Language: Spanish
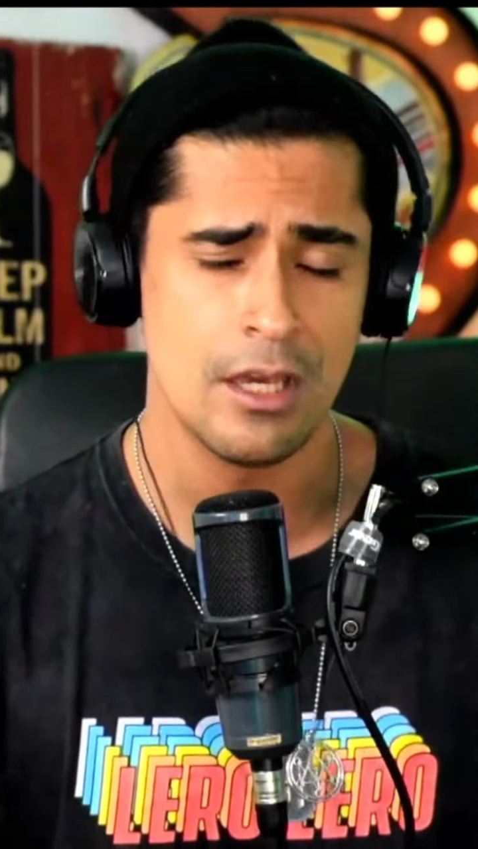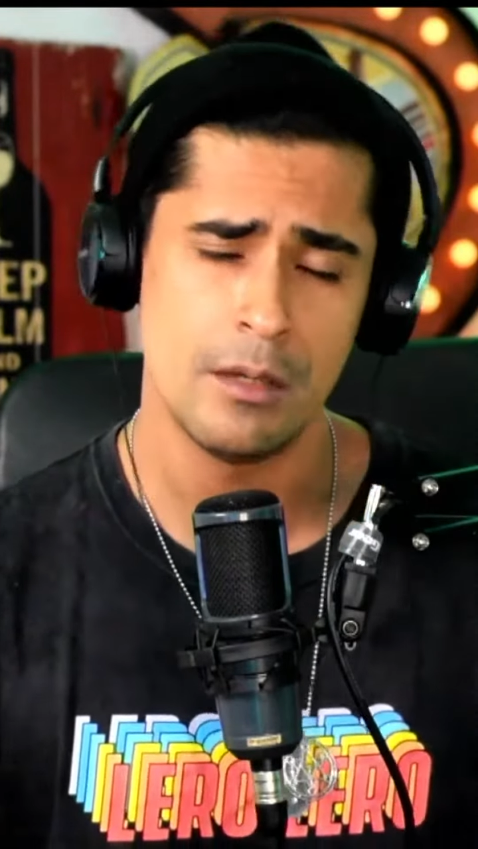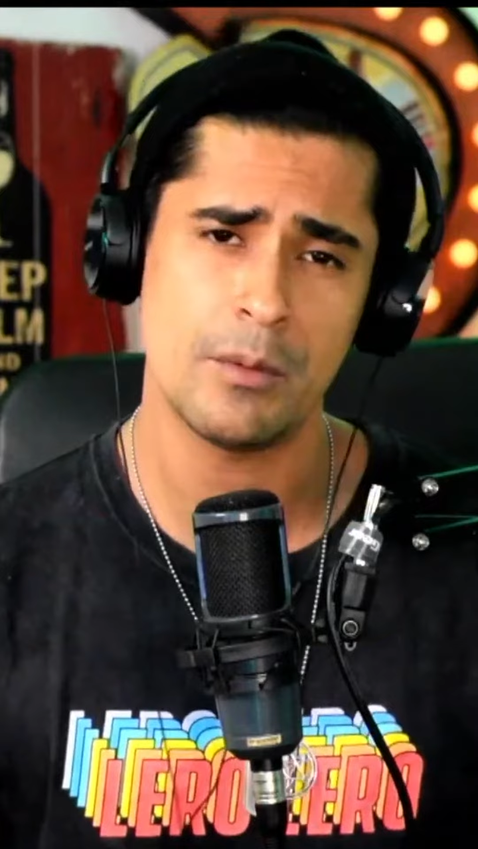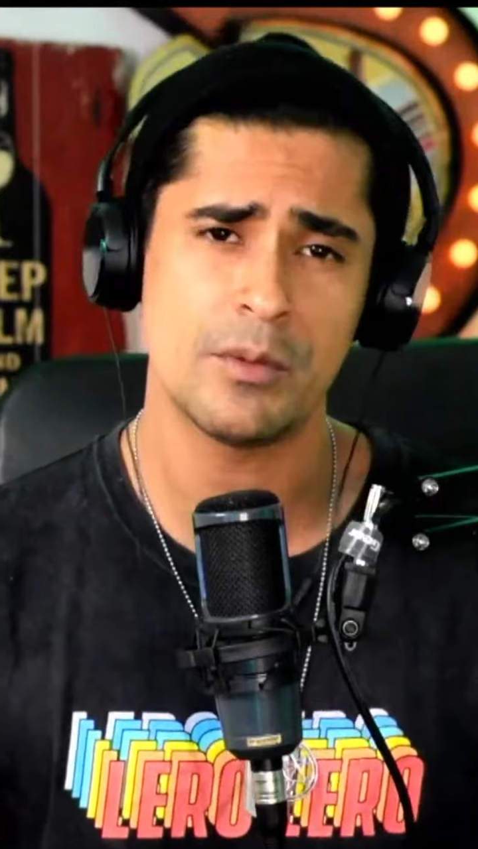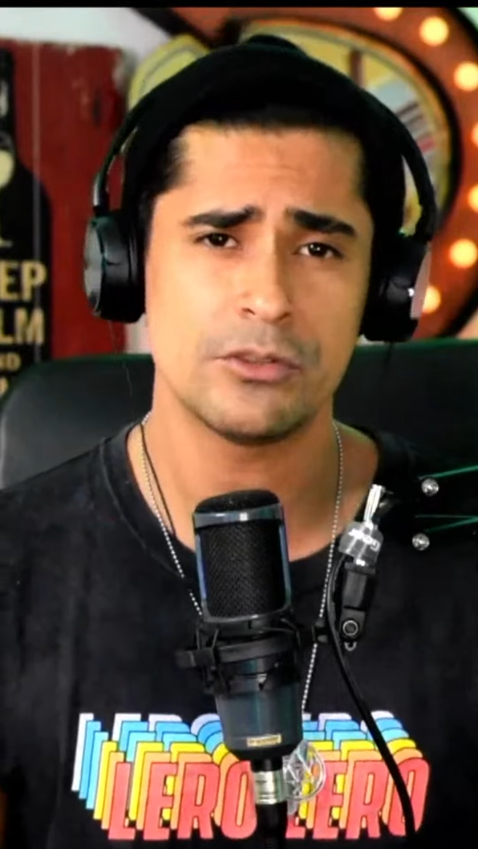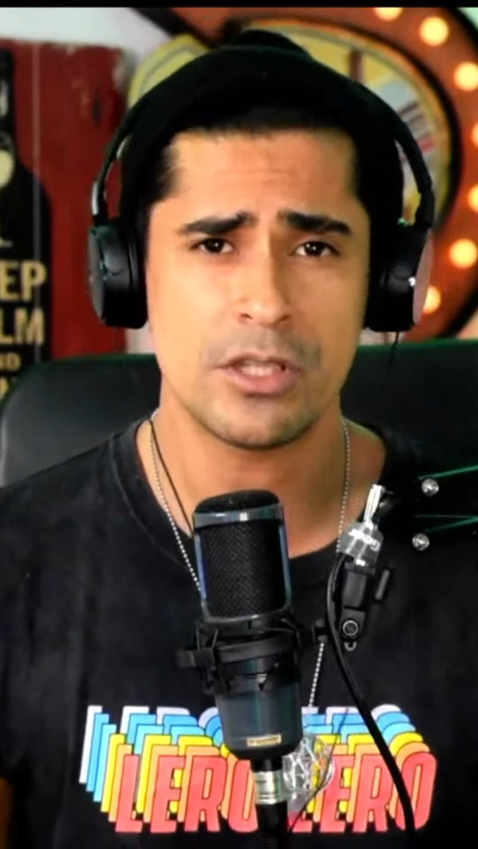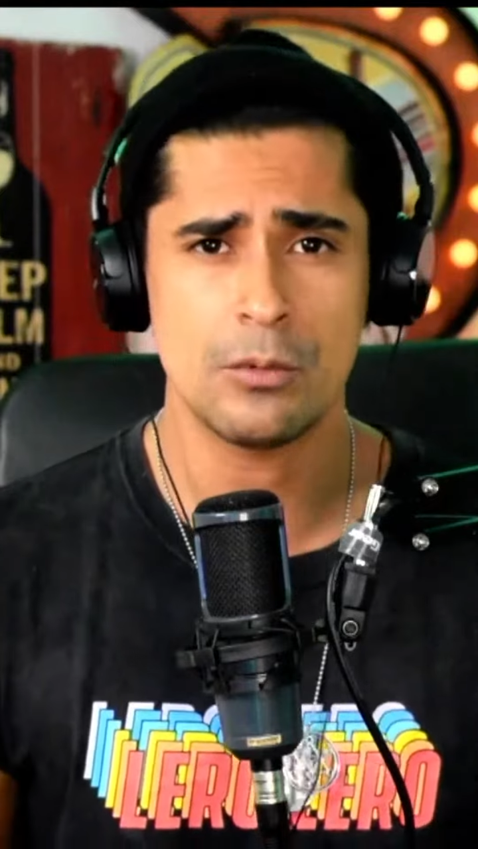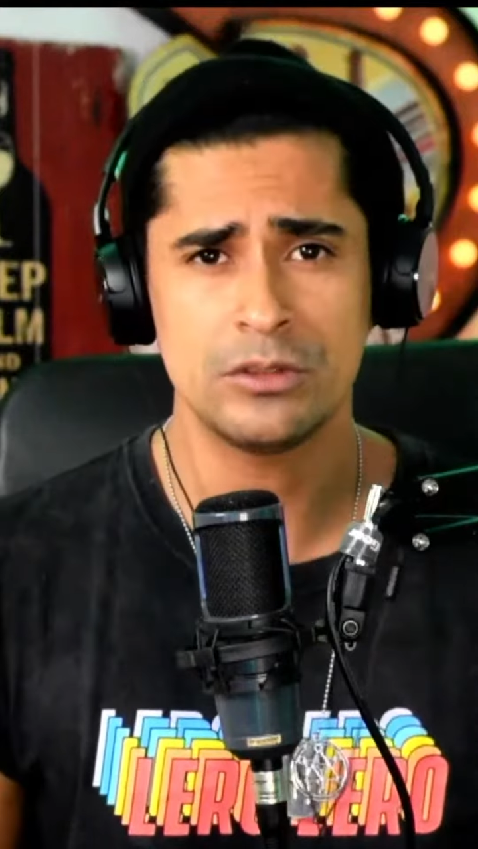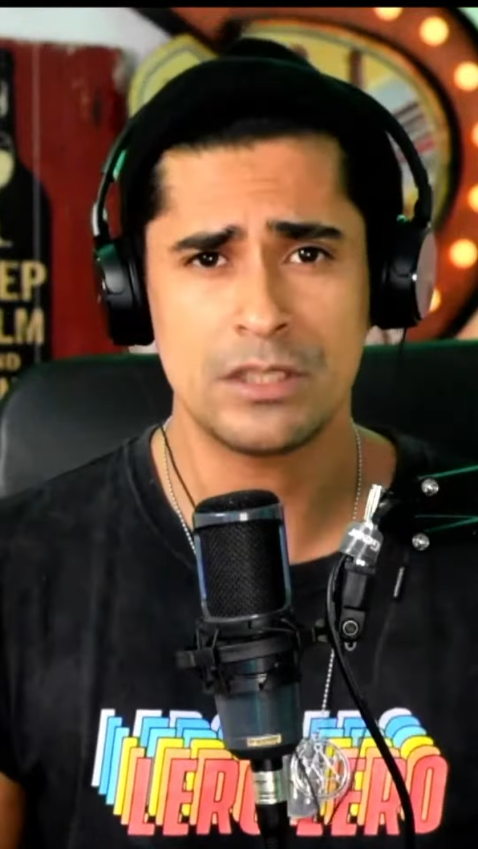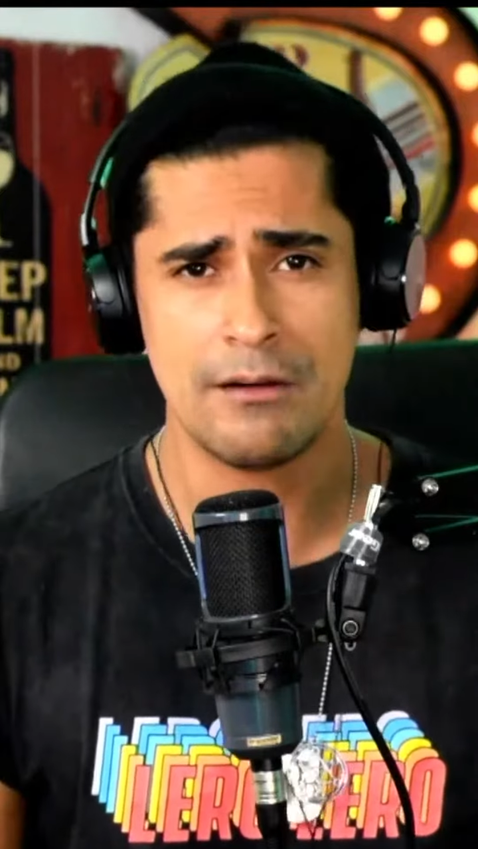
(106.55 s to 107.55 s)
pero pues yo
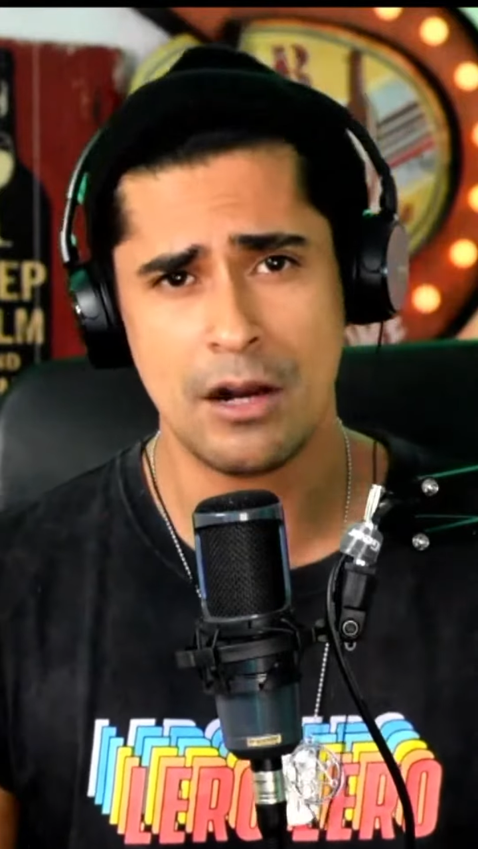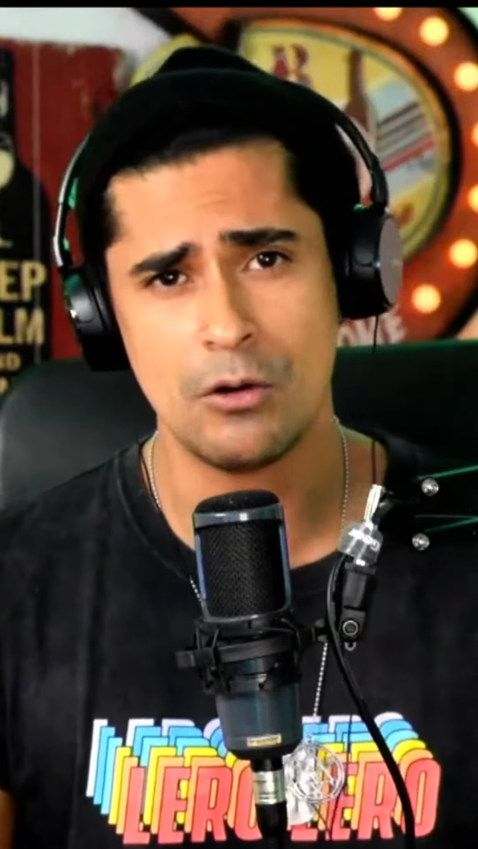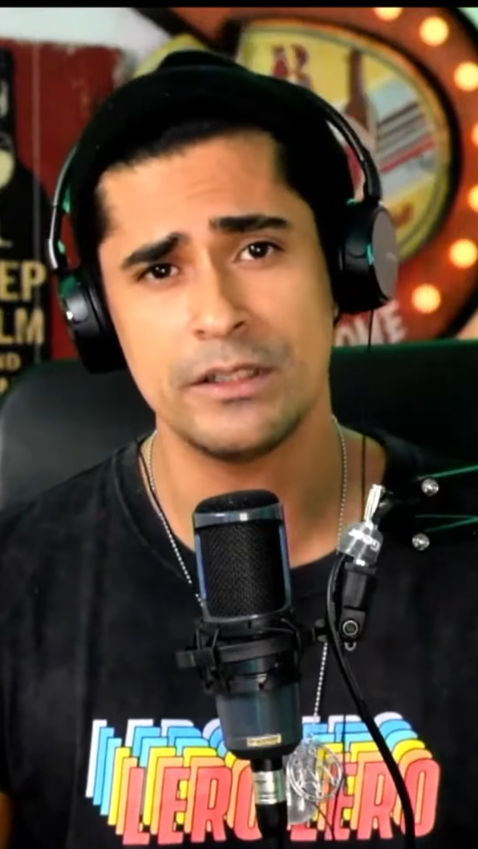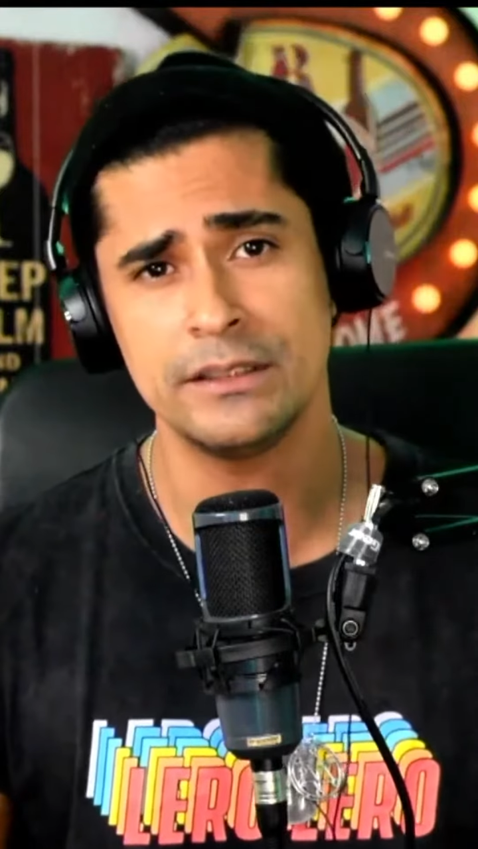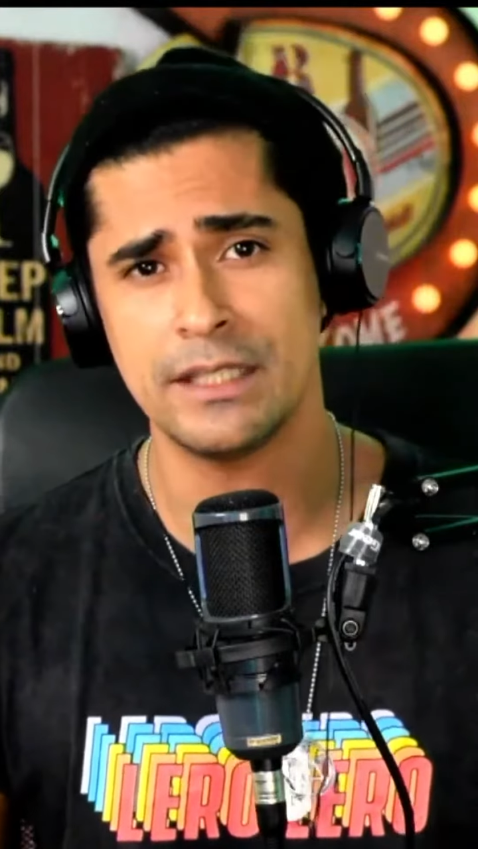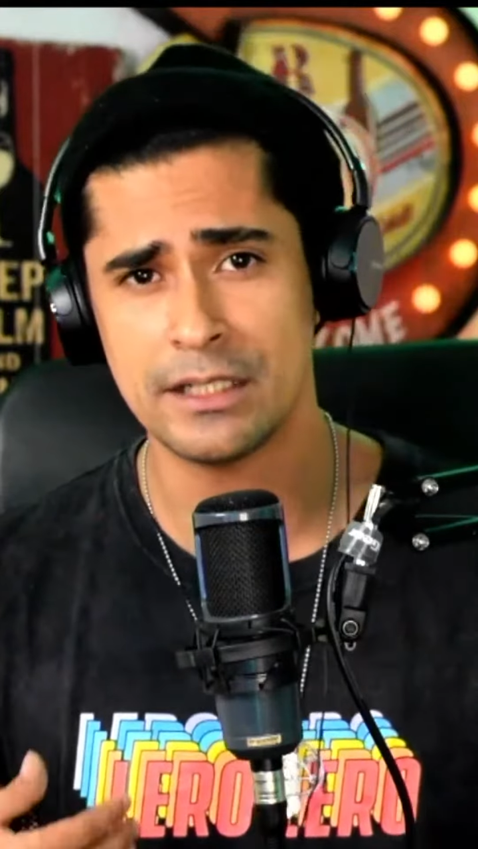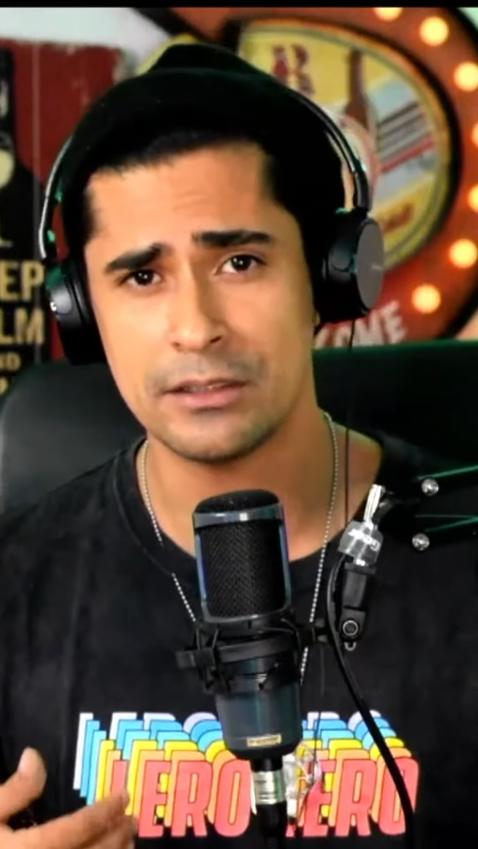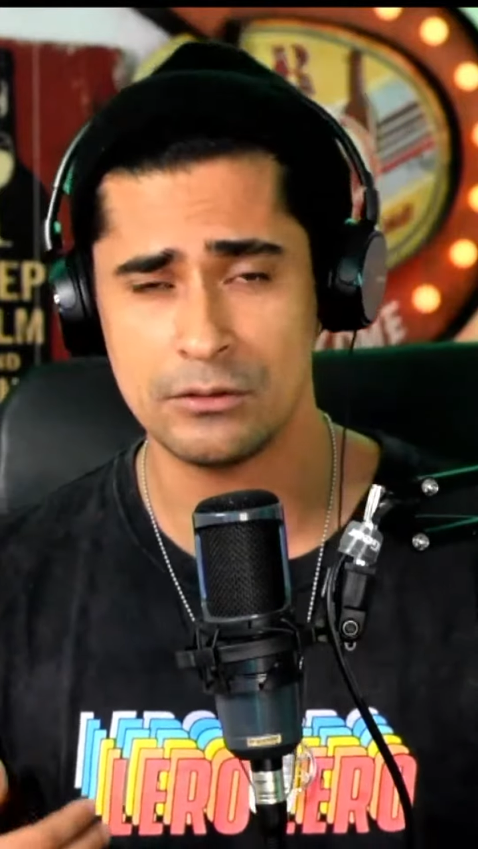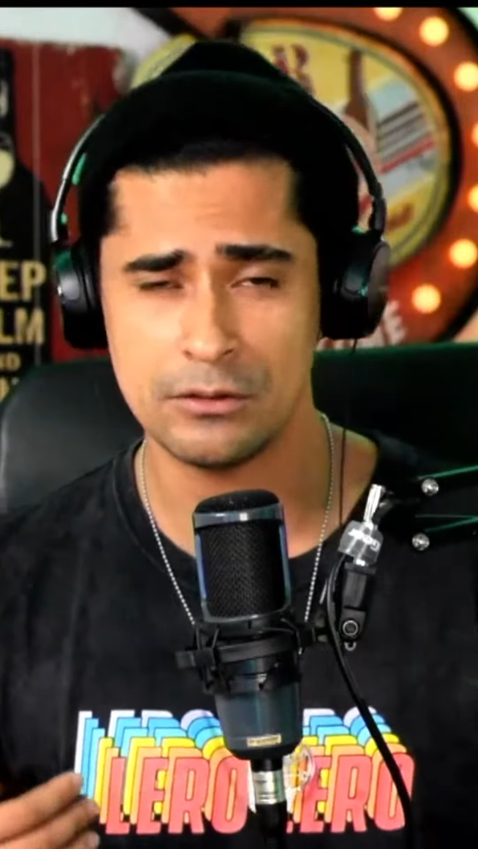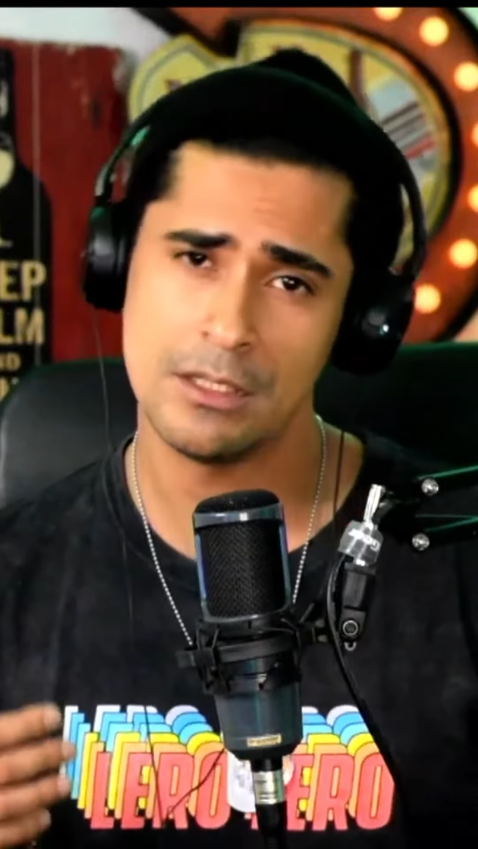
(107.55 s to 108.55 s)
llevo un trabajo
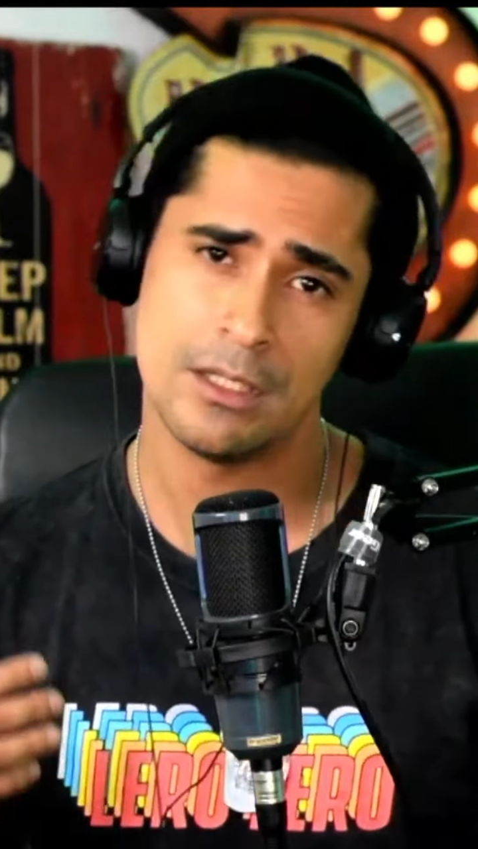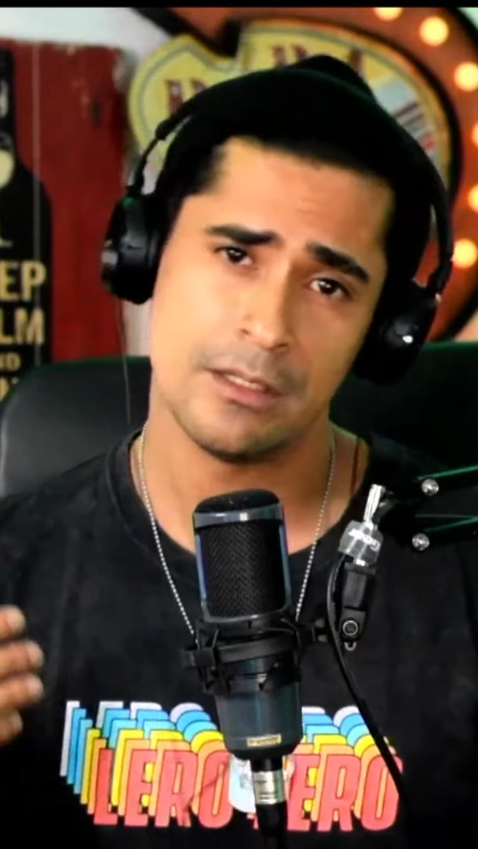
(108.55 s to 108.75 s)
interno